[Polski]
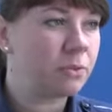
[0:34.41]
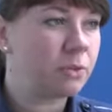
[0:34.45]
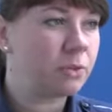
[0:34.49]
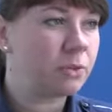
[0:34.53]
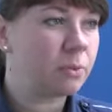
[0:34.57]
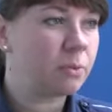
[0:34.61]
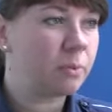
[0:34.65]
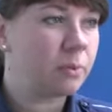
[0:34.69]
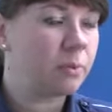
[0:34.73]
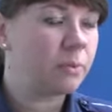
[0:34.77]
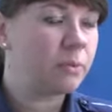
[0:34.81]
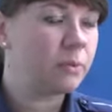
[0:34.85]

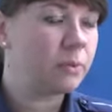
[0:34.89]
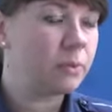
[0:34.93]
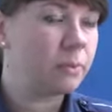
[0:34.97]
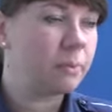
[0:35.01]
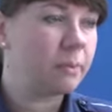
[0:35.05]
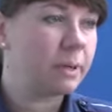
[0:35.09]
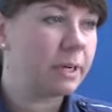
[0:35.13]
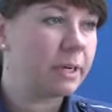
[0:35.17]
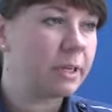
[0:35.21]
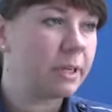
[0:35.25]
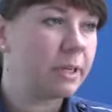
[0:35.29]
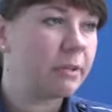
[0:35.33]
osobowym
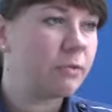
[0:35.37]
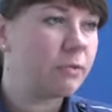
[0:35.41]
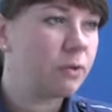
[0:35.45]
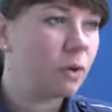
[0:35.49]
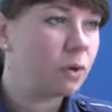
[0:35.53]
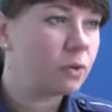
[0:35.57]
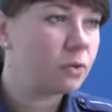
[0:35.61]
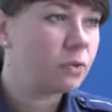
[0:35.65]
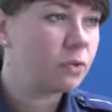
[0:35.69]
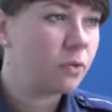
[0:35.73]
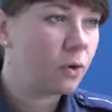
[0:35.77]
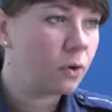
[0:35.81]
marki
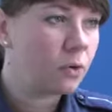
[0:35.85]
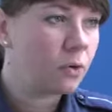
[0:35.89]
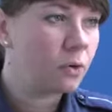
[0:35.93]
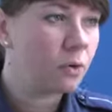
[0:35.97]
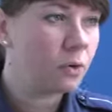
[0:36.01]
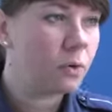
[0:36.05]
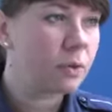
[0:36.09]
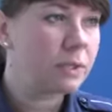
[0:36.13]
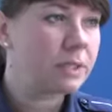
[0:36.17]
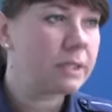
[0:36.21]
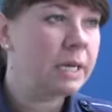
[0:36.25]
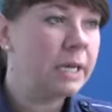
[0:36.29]
Ford
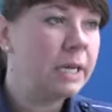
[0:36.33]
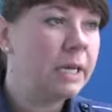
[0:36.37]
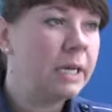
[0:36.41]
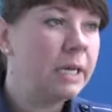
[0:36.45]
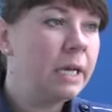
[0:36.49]
Focus